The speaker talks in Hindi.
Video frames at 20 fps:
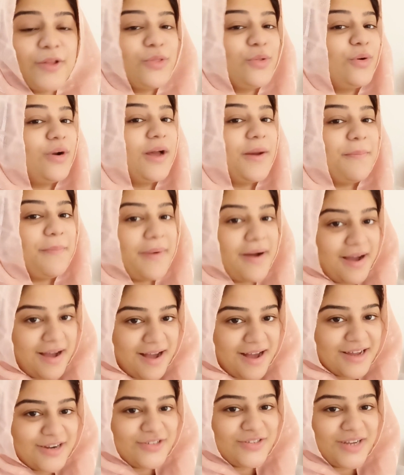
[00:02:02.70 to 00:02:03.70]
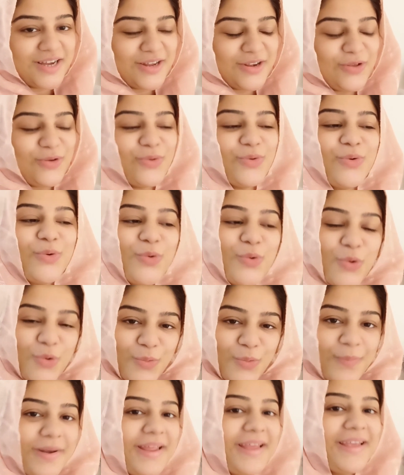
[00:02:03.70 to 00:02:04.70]
थोड़ा बाहर जा रही हूँ
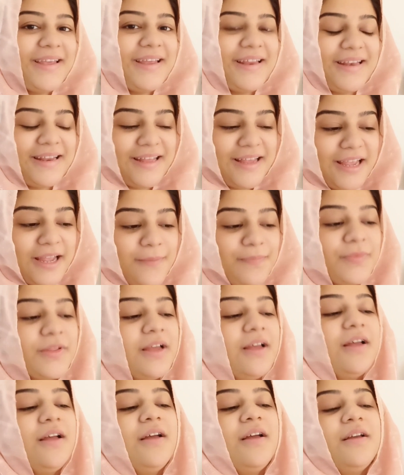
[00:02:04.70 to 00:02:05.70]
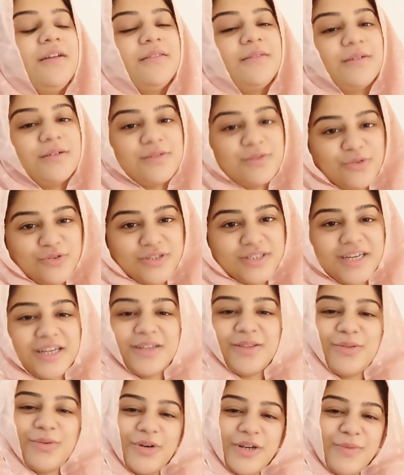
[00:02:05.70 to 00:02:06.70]
घूमने के लिए तो
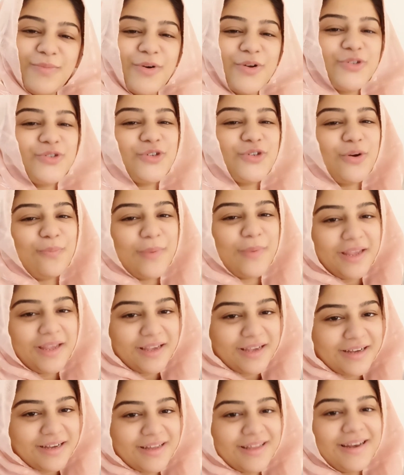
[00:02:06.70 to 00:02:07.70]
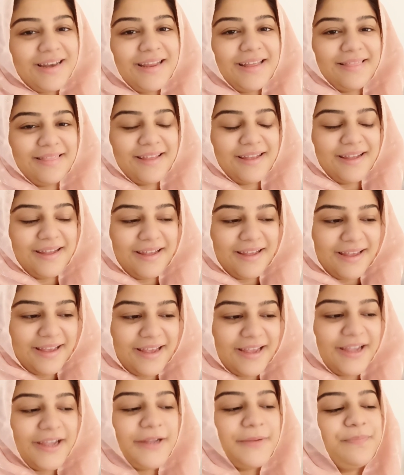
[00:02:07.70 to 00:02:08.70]
सोचा थोड़ी बहुत शॉपिंग कर लेते
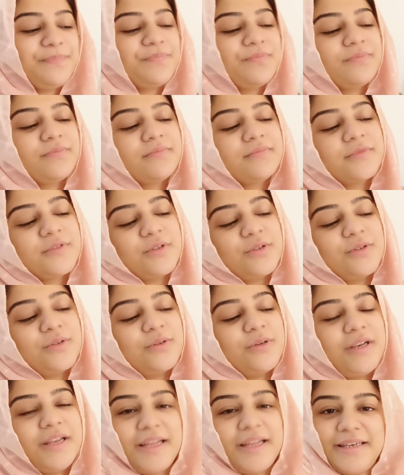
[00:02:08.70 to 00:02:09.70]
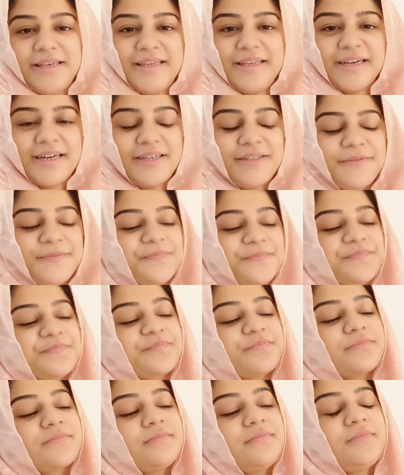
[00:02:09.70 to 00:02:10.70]
हैं तो ले लिया
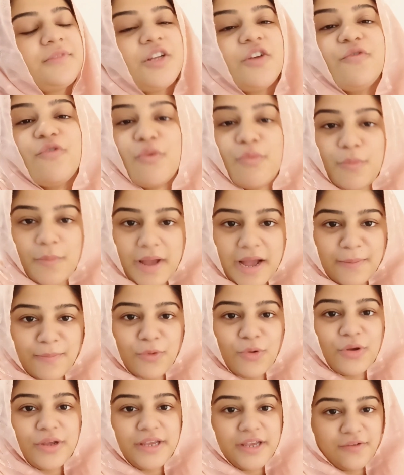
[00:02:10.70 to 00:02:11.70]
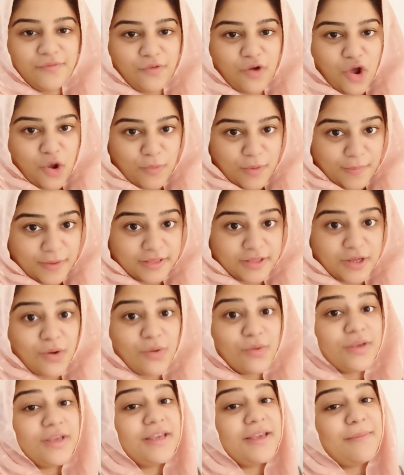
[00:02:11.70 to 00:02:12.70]
वो मैं आपको ये ब्लॉग में
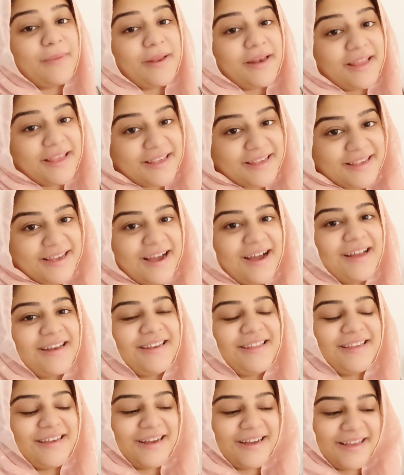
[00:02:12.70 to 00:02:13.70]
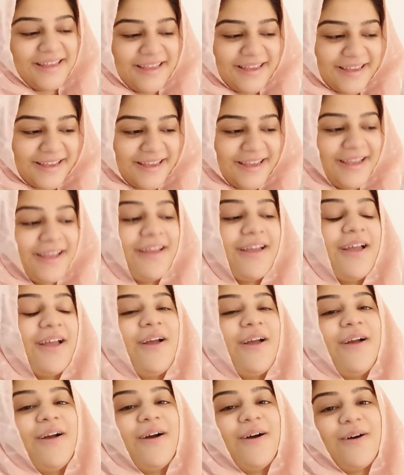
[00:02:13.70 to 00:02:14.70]
बताऊँगी कि मैंने क्या लिया है
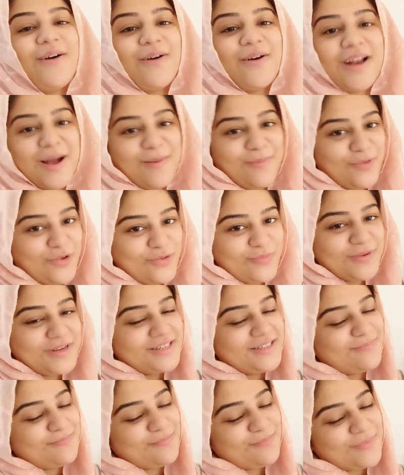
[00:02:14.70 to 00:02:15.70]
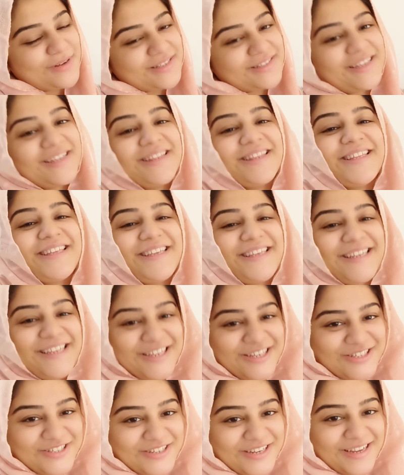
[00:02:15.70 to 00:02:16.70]
और आप लोग भी पसंद
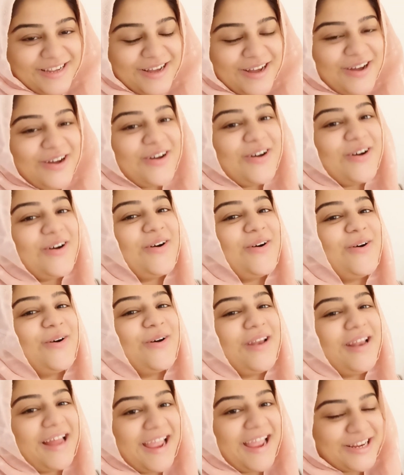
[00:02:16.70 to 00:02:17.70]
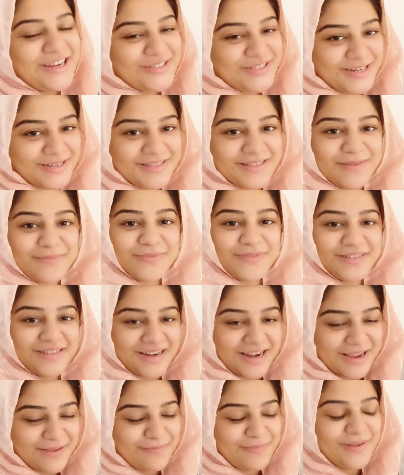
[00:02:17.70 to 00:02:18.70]
कीजिएगा और लाइक शेयर
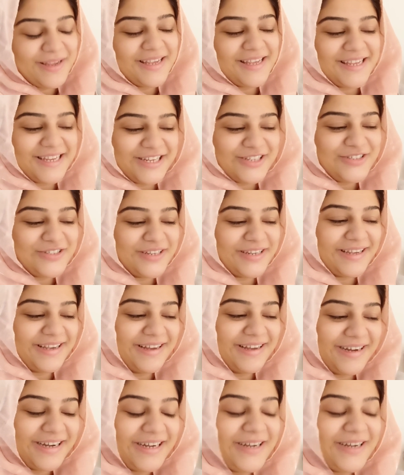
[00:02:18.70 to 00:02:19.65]
सब्सक्राइब भी कीजिएगा